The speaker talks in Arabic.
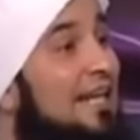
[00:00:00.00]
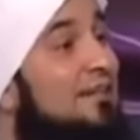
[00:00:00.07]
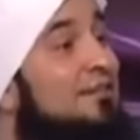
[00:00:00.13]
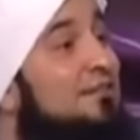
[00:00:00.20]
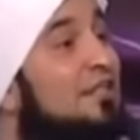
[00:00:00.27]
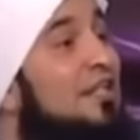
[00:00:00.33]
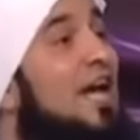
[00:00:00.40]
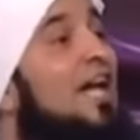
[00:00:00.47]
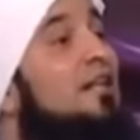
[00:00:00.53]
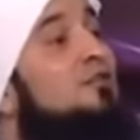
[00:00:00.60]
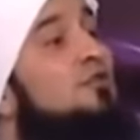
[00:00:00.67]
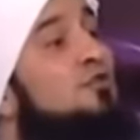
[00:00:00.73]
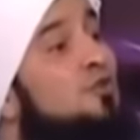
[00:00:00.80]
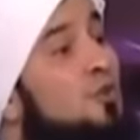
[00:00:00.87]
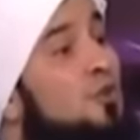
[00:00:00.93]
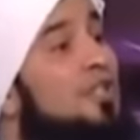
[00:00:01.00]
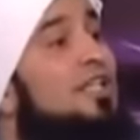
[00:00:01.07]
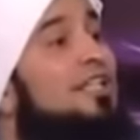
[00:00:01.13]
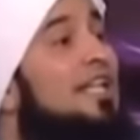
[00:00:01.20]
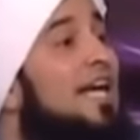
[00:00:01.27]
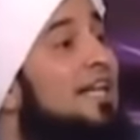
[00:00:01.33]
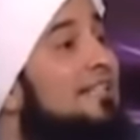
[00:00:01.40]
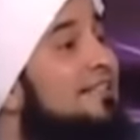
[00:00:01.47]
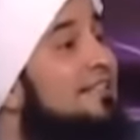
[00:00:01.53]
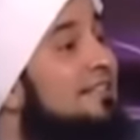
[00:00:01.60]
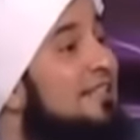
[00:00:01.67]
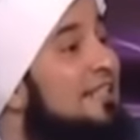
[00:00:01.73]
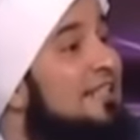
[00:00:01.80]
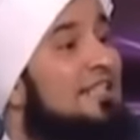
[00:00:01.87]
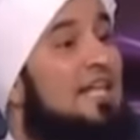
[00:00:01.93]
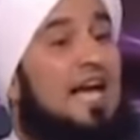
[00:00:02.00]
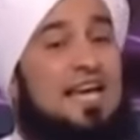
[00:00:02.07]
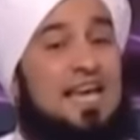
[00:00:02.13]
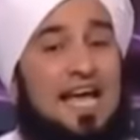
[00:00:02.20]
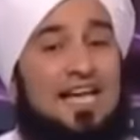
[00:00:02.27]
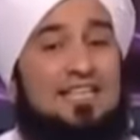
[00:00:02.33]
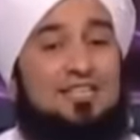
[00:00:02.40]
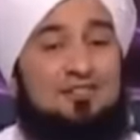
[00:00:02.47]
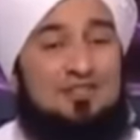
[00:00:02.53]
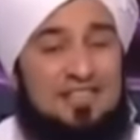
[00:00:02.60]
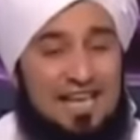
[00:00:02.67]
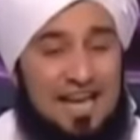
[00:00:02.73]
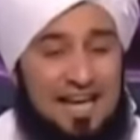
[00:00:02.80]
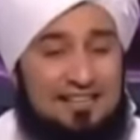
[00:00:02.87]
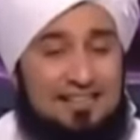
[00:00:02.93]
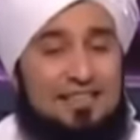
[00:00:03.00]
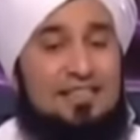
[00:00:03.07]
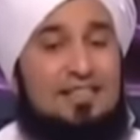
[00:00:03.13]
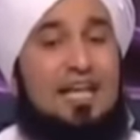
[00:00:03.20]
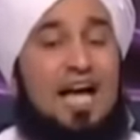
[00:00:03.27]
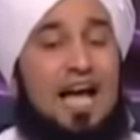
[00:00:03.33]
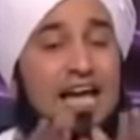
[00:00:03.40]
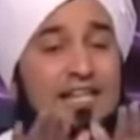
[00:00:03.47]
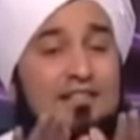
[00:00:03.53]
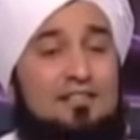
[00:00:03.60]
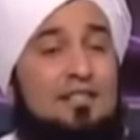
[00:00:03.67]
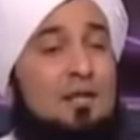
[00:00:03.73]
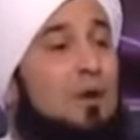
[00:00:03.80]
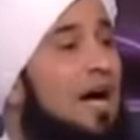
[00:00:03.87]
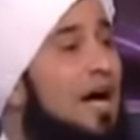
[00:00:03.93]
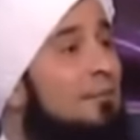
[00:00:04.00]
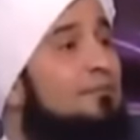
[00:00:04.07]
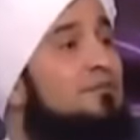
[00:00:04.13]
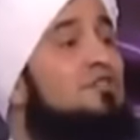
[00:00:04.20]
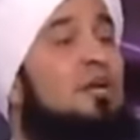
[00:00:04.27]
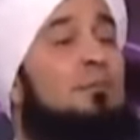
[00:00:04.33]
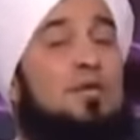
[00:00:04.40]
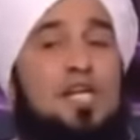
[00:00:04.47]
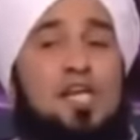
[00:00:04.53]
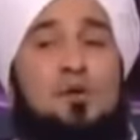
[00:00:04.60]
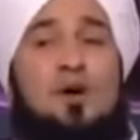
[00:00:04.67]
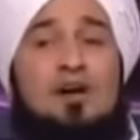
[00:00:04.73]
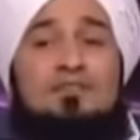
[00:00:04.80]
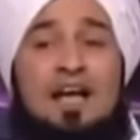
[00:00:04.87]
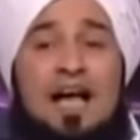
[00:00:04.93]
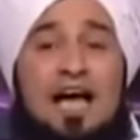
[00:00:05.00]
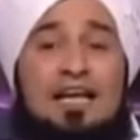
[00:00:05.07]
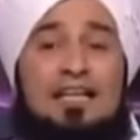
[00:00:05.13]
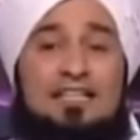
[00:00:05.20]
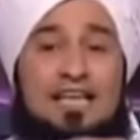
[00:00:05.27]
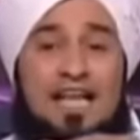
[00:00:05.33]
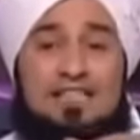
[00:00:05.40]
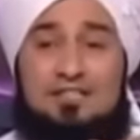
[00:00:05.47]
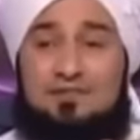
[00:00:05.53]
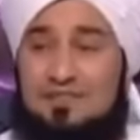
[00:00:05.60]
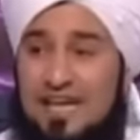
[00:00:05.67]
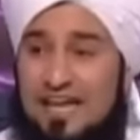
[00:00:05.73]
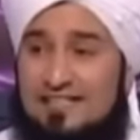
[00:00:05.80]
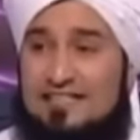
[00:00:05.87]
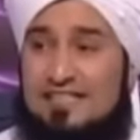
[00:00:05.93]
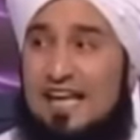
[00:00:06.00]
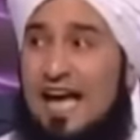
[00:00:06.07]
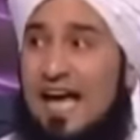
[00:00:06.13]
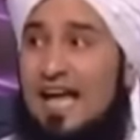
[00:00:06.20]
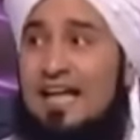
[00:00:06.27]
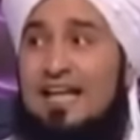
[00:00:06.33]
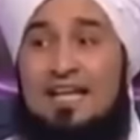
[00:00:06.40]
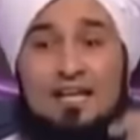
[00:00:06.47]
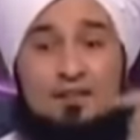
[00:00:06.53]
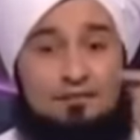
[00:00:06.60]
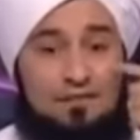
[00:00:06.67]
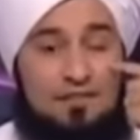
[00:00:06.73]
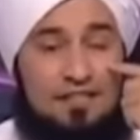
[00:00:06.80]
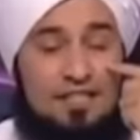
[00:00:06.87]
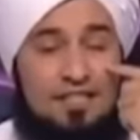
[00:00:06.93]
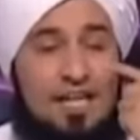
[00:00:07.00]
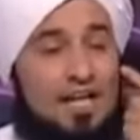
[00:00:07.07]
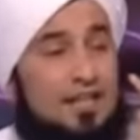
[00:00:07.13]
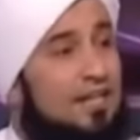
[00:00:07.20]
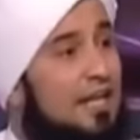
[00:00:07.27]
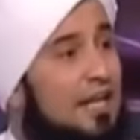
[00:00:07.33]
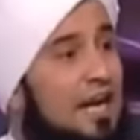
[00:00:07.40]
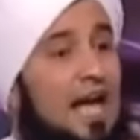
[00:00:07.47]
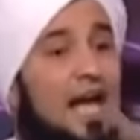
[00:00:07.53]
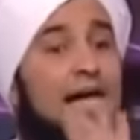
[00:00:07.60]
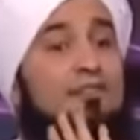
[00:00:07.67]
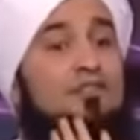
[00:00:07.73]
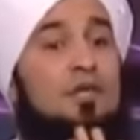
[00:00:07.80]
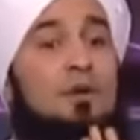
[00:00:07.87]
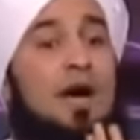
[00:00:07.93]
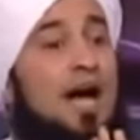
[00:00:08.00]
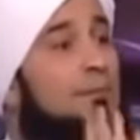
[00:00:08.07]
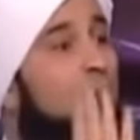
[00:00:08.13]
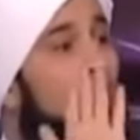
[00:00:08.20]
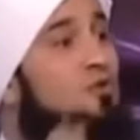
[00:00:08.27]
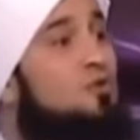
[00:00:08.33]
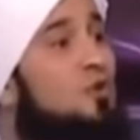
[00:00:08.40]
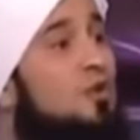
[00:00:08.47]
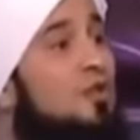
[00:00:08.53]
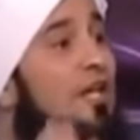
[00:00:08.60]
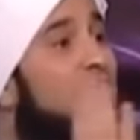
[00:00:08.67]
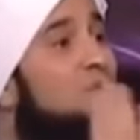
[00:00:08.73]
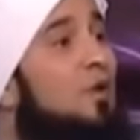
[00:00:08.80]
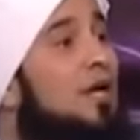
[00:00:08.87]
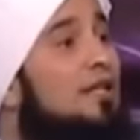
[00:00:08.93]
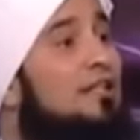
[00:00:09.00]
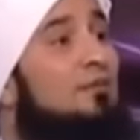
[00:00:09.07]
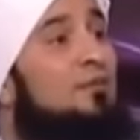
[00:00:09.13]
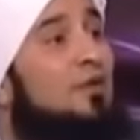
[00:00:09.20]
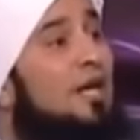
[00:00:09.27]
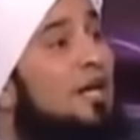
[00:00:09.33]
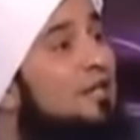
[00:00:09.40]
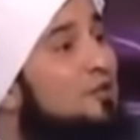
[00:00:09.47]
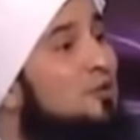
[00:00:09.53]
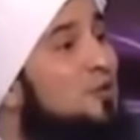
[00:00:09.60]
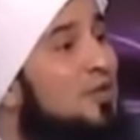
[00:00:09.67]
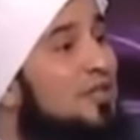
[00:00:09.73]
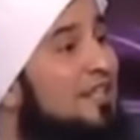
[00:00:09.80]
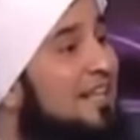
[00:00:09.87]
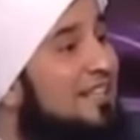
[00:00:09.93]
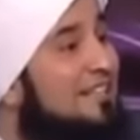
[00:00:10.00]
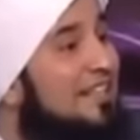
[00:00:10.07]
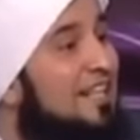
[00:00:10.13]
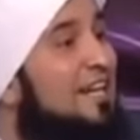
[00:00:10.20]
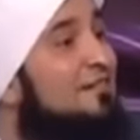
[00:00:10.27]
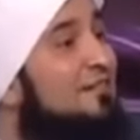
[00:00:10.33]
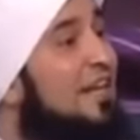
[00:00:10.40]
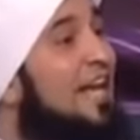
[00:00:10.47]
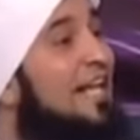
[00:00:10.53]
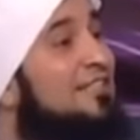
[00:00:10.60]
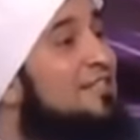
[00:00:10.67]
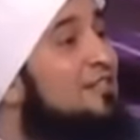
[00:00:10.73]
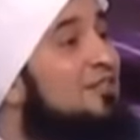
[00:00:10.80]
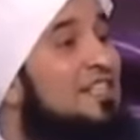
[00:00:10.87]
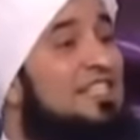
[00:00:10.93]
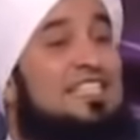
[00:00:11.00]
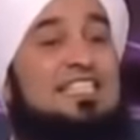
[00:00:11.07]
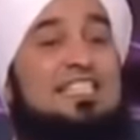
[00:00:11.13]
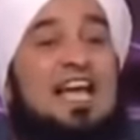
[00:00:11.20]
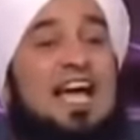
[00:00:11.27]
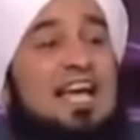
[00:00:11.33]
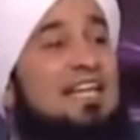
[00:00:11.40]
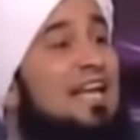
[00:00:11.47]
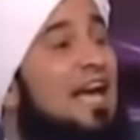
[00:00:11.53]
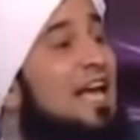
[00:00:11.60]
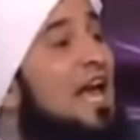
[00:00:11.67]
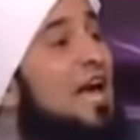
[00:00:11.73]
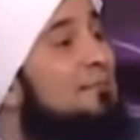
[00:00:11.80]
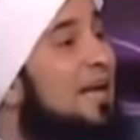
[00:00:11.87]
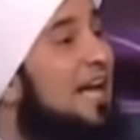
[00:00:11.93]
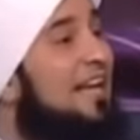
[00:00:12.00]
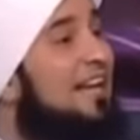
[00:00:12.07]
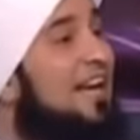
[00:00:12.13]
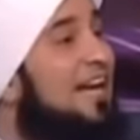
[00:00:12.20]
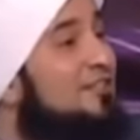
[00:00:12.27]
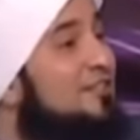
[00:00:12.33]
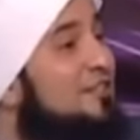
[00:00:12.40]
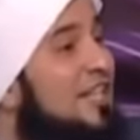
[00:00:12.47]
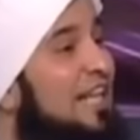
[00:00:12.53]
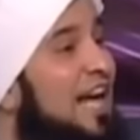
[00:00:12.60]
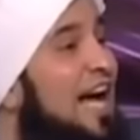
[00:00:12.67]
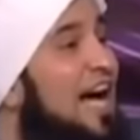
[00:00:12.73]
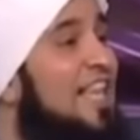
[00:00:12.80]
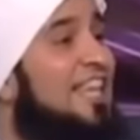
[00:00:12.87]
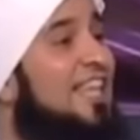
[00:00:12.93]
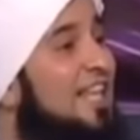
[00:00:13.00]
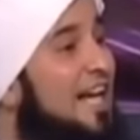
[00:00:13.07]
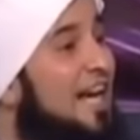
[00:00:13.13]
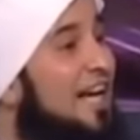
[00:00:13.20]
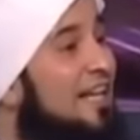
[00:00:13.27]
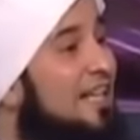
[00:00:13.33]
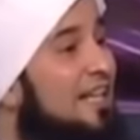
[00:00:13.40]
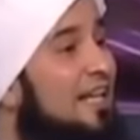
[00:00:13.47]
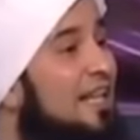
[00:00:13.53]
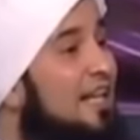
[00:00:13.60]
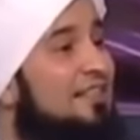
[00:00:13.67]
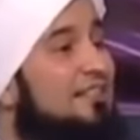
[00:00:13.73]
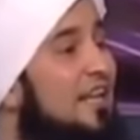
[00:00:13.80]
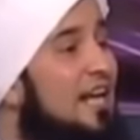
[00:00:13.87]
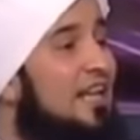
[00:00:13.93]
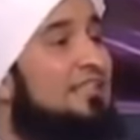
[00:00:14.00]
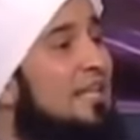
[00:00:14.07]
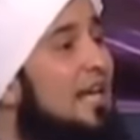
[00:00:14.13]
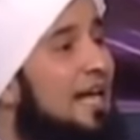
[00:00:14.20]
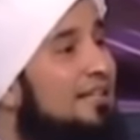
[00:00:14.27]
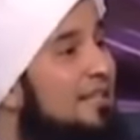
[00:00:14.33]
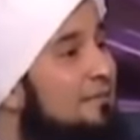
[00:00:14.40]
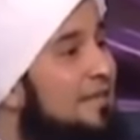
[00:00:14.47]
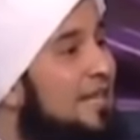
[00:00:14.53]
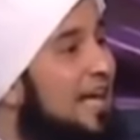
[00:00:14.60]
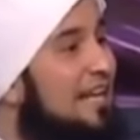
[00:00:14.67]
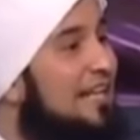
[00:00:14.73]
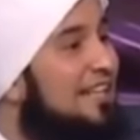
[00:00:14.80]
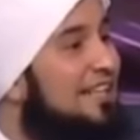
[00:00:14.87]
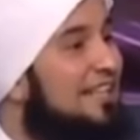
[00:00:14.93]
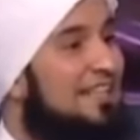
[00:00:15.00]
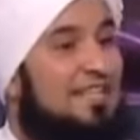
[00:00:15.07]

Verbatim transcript: افتراض سوء الظن الناس في الأصل على الصواب جميع أفعال الناس في أصلها للناظر لها صواب حسن الظن مقدم على سوء الظن فالأصل في الإنسان الأمانة الصحة الثقة ليس الأصل عدم ذلك